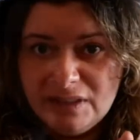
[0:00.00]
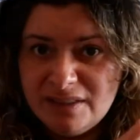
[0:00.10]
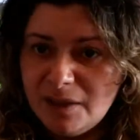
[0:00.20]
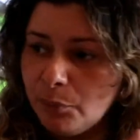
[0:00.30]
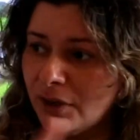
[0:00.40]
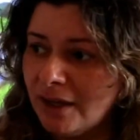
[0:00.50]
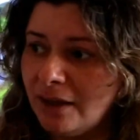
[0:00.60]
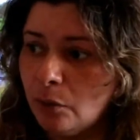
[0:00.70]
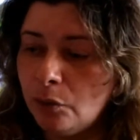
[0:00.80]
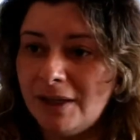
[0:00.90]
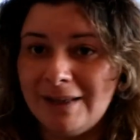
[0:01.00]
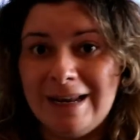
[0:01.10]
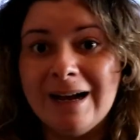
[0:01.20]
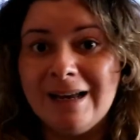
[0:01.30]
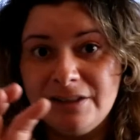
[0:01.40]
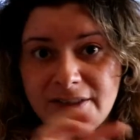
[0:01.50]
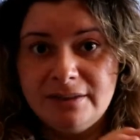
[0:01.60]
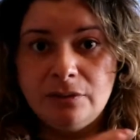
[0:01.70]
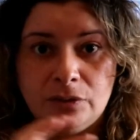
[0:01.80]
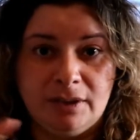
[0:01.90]
¿sí? por cada una de las
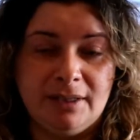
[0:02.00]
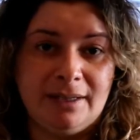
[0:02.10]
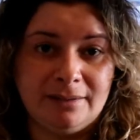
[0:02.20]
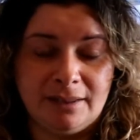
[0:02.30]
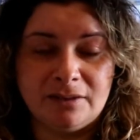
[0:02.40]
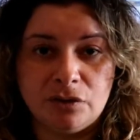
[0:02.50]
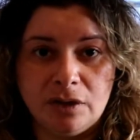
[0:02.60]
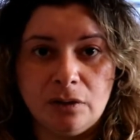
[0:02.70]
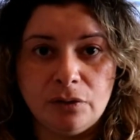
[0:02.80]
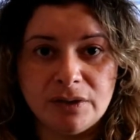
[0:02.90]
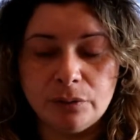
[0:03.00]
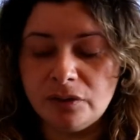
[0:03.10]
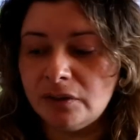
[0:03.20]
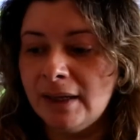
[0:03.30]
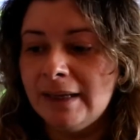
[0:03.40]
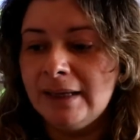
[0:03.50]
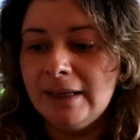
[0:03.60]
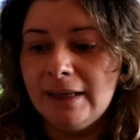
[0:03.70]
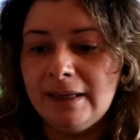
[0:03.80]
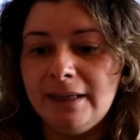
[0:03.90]
calles donde están estacionados los autos
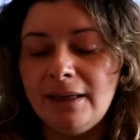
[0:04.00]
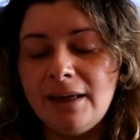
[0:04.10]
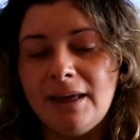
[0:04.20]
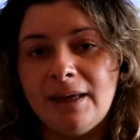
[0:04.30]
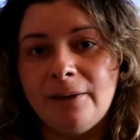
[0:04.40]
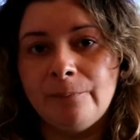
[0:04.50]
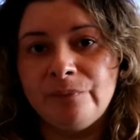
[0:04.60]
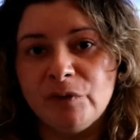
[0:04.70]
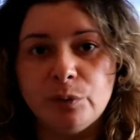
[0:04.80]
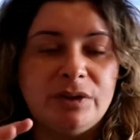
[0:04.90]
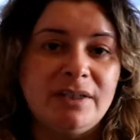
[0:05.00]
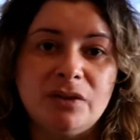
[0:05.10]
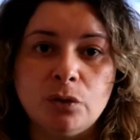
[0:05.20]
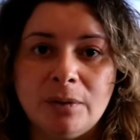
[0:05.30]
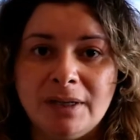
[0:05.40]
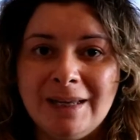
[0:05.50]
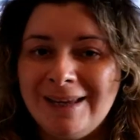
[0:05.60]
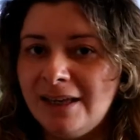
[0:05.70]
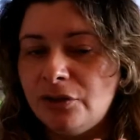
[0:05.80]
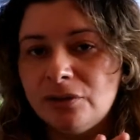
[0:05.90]
y em, ustedes se suben.
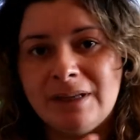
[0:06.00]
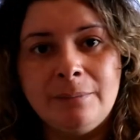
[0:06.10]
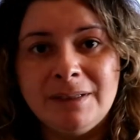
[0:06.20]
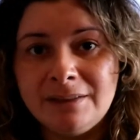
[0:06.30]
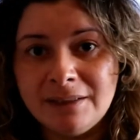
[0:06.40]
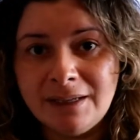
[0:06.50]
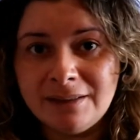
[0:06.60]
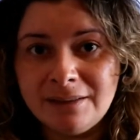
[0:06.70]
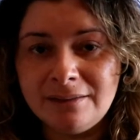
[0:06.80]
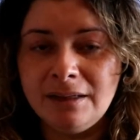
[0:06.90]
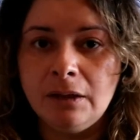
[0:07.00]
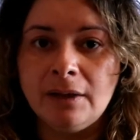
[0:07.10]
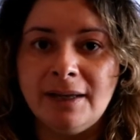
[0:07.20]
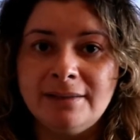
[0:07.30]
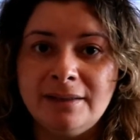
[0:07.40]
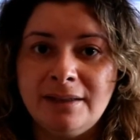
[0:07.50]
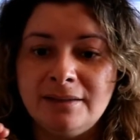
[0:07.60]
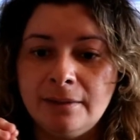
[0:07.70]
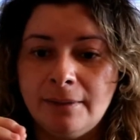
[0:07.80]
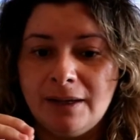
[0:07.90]
Es totalmente gratis y lo que hacen
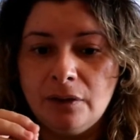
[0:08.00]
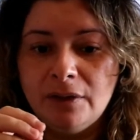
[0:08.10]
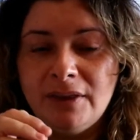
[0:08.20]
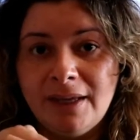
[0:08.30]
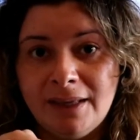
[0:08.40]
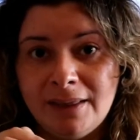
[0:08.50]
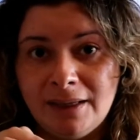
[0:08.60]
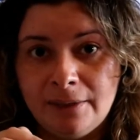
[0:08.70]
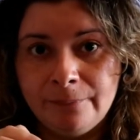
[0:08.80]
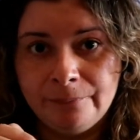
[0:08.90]
es llevarlos desde